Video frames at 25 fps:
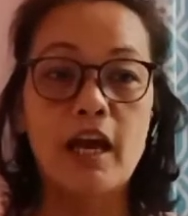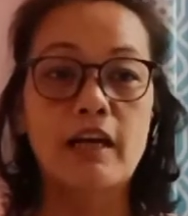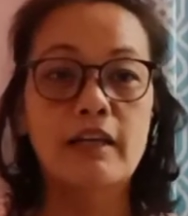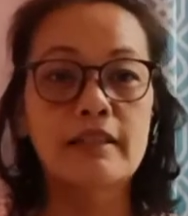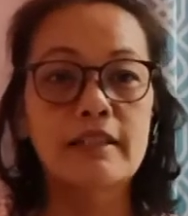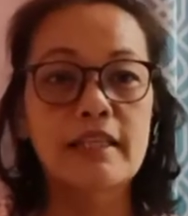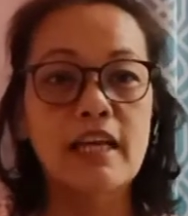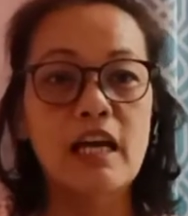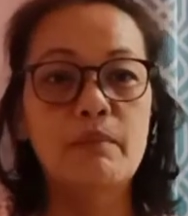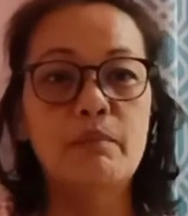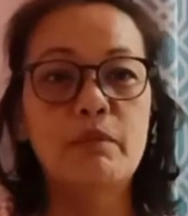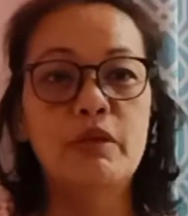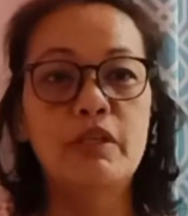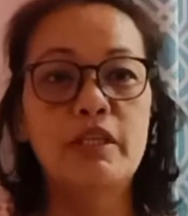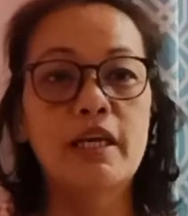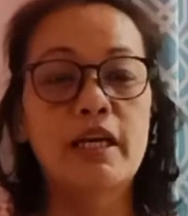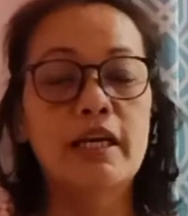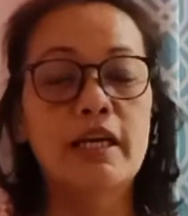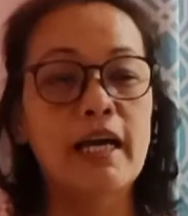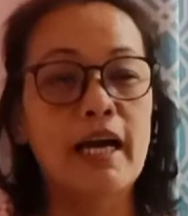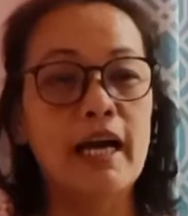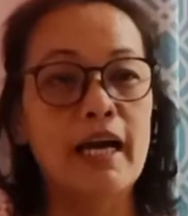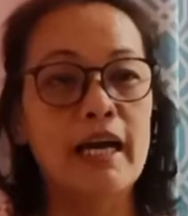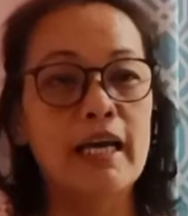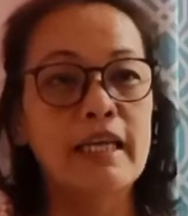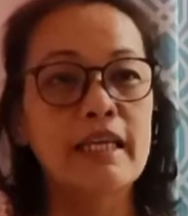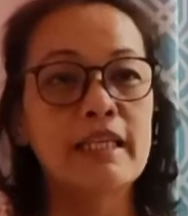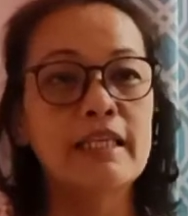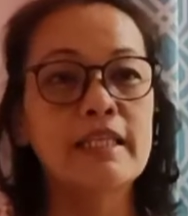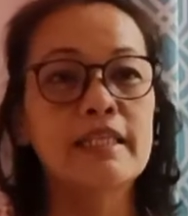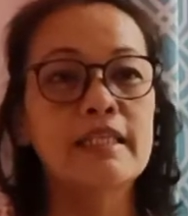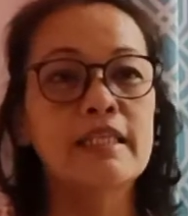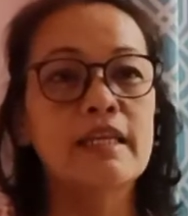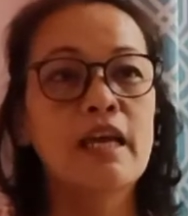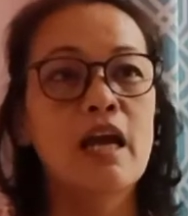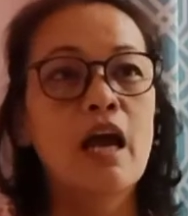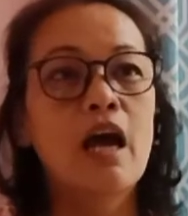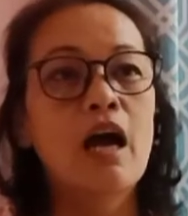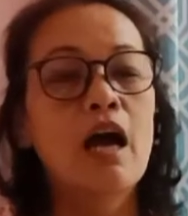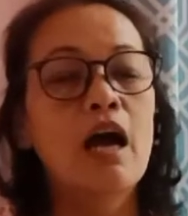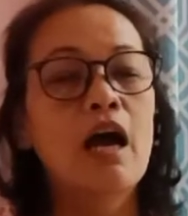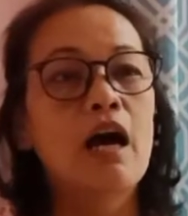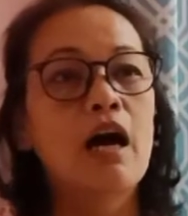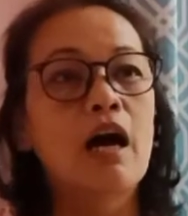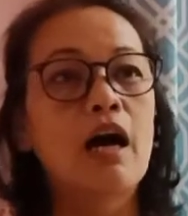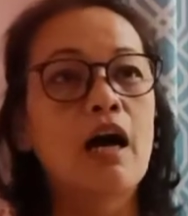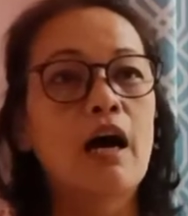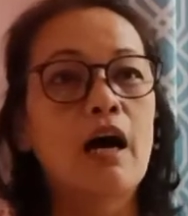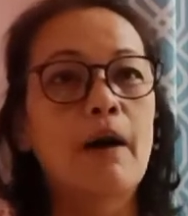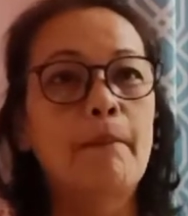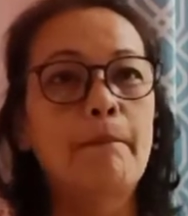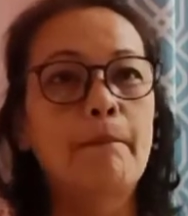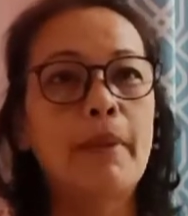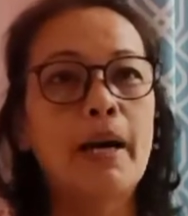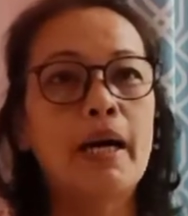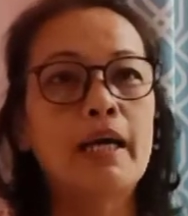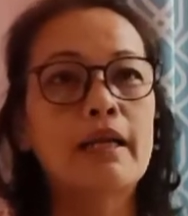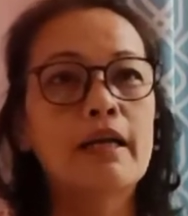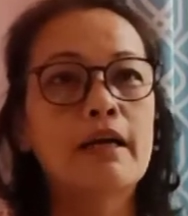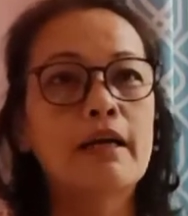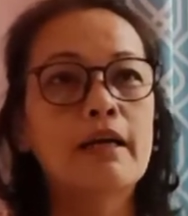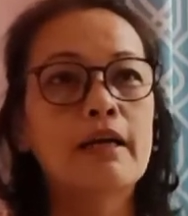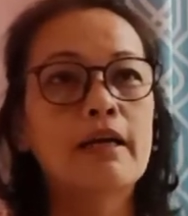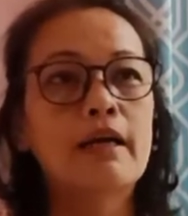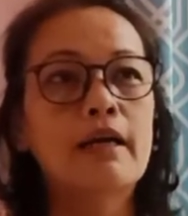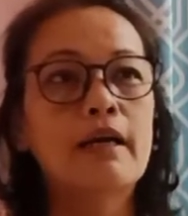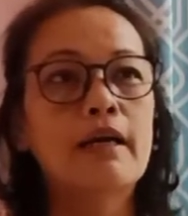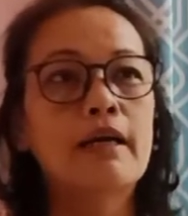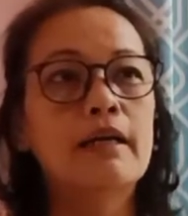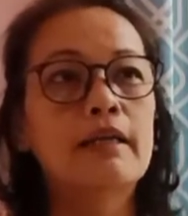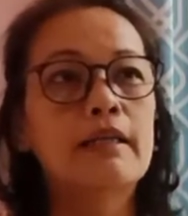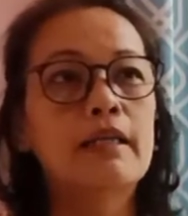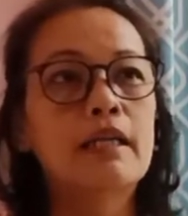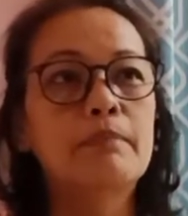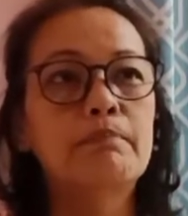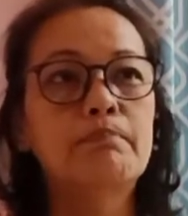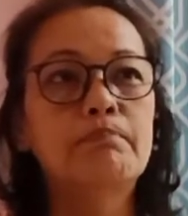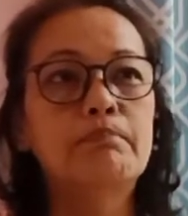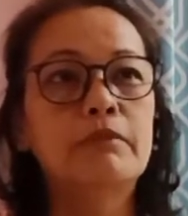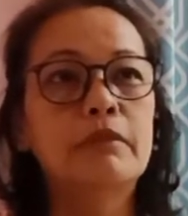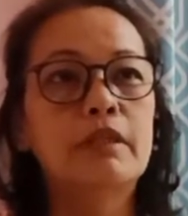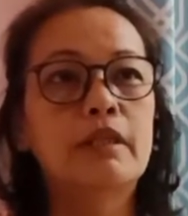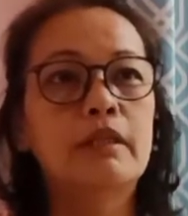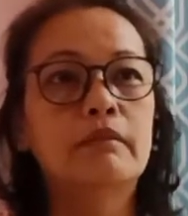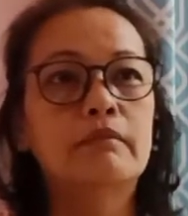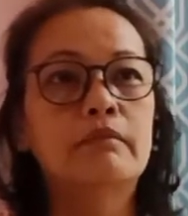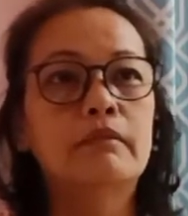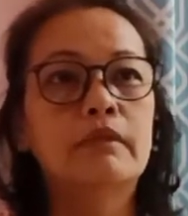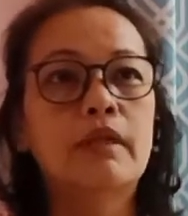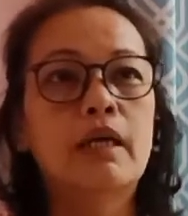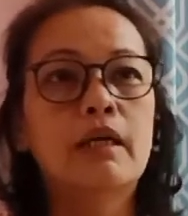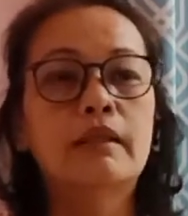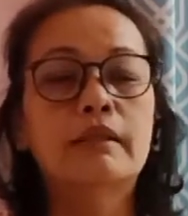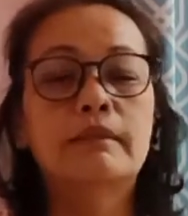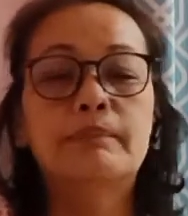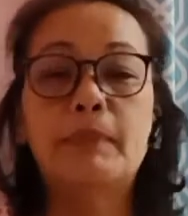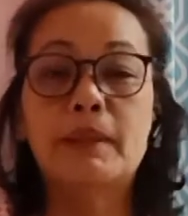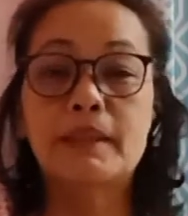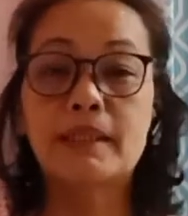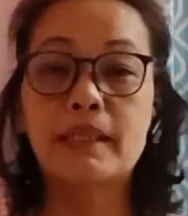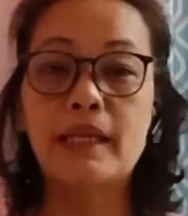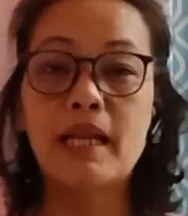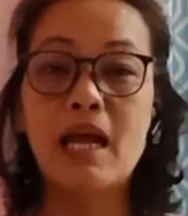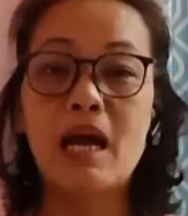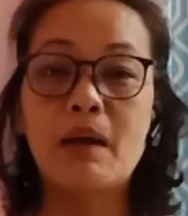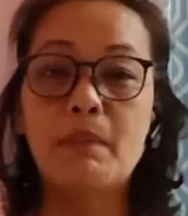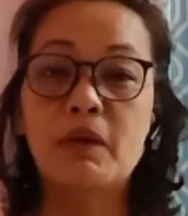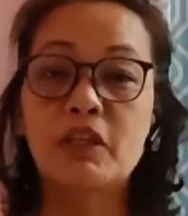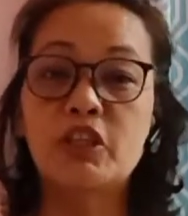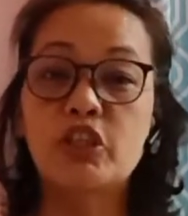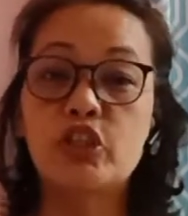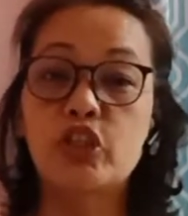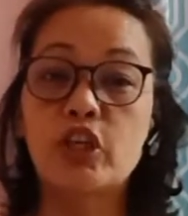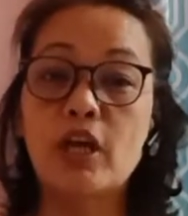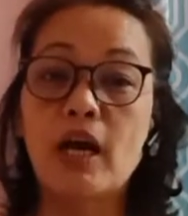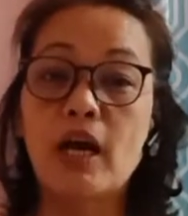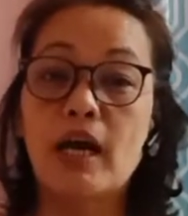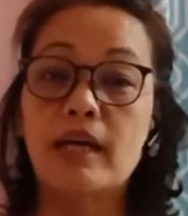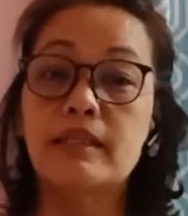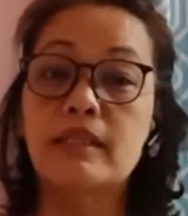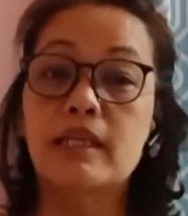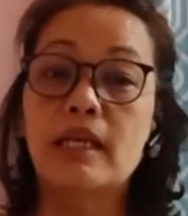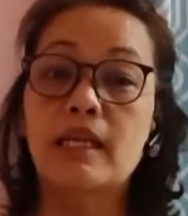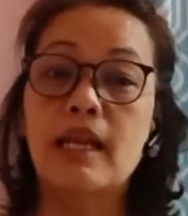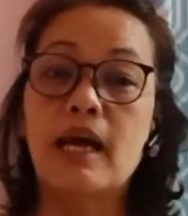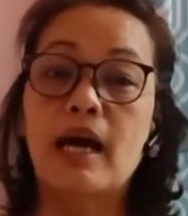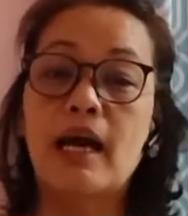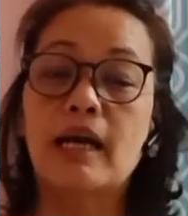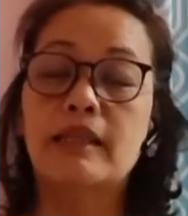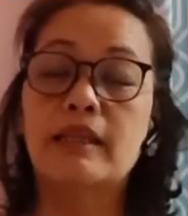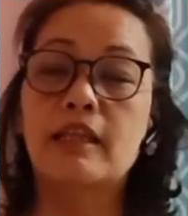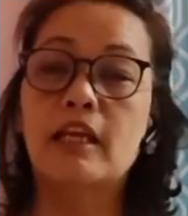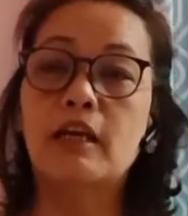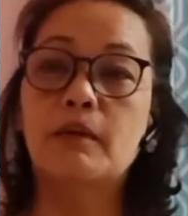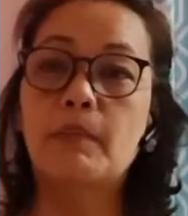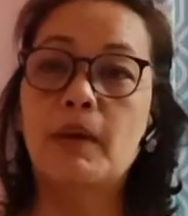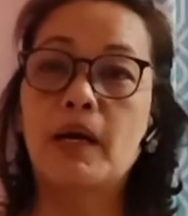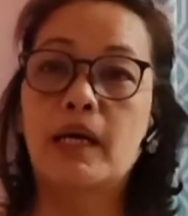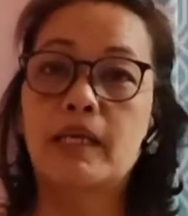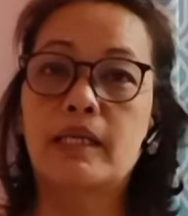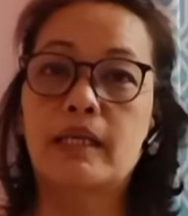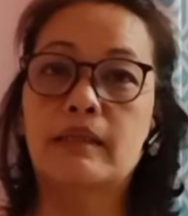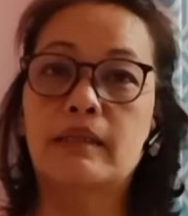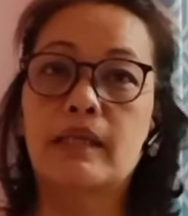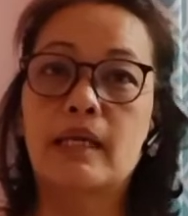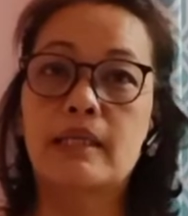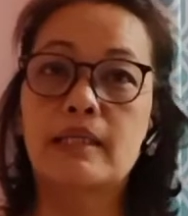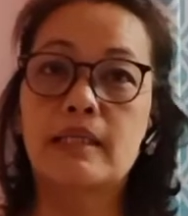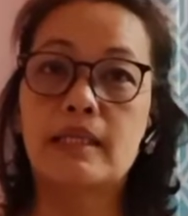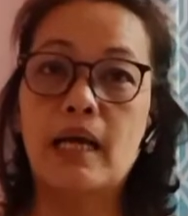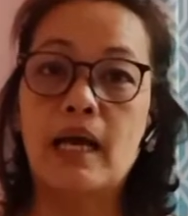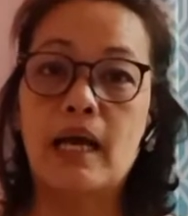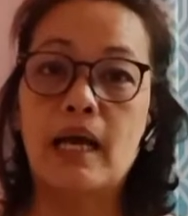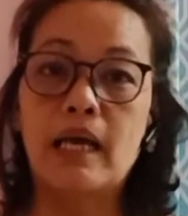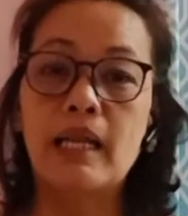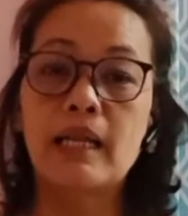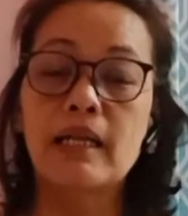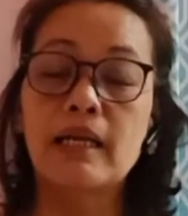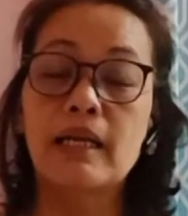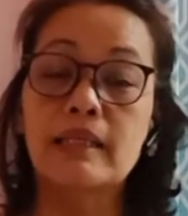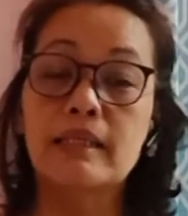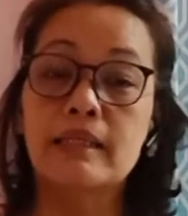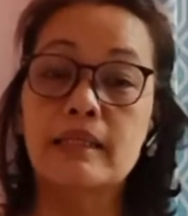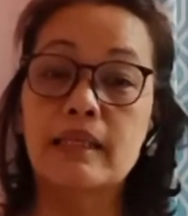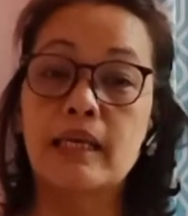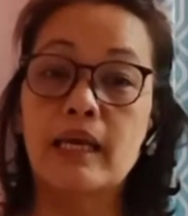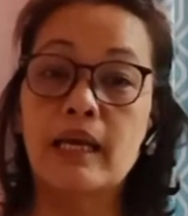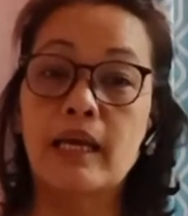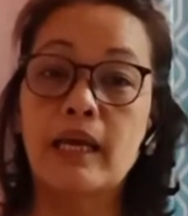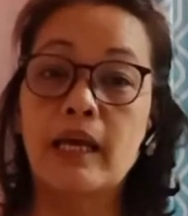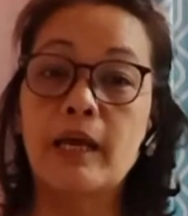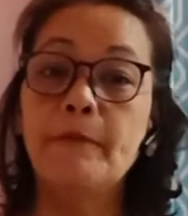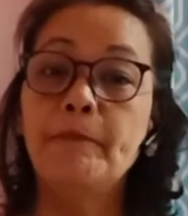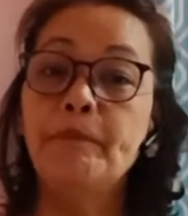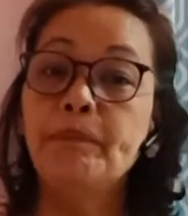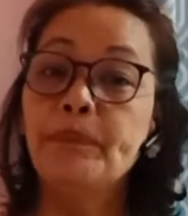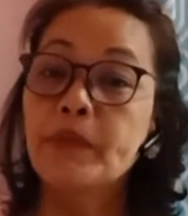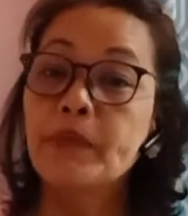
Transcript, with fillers: Ang sabi niya, guys, uh, parang uh, nag nagpasalamat siya sa lahat ng mga nagdasal kasi